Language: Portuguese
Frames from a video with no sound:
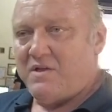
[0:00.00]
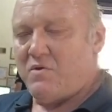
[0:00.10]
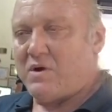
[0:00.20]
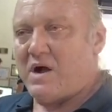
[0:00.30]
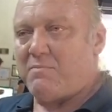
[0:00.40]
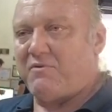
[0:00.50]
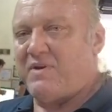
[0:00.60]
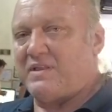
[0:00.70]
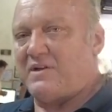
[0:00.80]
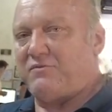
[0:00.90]
e o carro
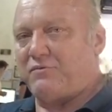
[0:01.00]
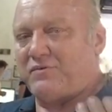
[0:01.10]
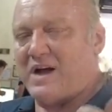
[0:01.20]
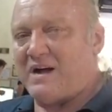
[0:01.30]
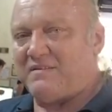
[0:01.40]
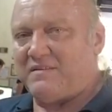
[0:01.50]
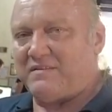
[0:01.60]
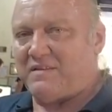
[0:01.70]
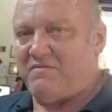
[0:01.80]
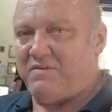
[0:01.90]
aproveitasse os
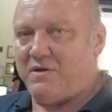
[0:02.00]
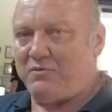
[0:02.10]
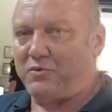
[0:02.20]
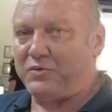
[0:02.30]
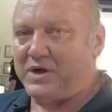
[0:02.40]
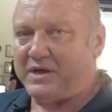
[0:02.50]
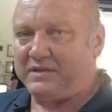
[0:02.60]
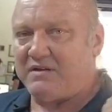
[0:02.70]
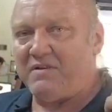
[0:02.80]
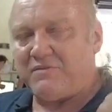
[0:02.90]
gases que vinham do tanque
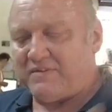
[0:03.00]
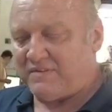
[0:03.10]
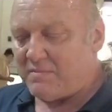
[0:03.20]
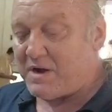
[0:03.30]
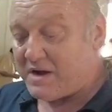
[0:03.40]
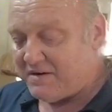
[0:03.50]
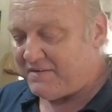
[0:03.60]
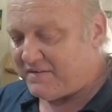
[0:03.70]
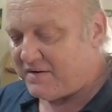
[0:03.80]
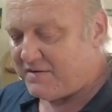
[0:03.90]
através do sistema
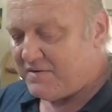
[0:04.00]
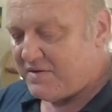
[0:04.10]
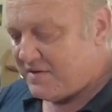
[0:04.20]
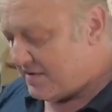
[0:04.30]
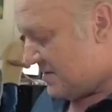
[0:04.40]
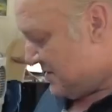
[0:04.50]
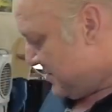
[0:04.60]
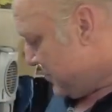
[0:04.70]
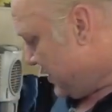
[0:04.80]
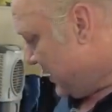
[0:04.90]
canister.
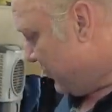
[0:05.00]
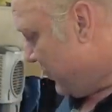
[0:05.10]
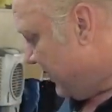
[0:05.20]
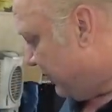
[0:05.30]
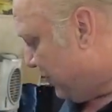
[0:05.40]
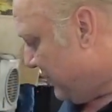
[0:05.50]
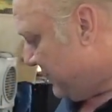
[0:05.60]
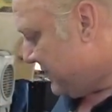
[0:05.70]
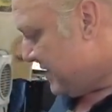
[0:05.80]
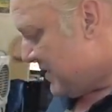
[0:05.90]
Tirando isso,
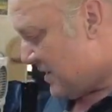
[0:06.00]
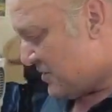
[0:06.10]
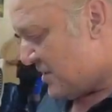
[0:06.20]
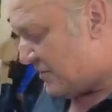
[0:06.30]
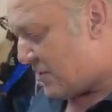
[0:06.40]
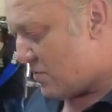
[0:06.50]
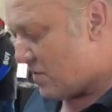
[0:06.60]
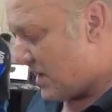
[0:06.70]
a gente tem um